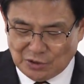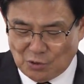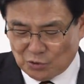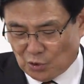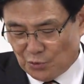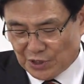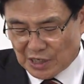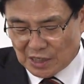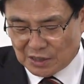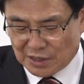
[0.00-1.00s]
더욱더
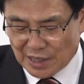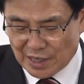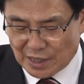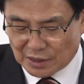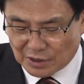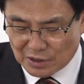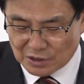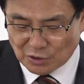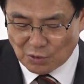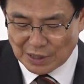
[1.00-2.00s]
우리가 그의
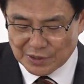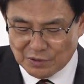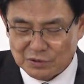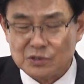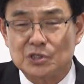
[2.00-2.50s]
그를 통하여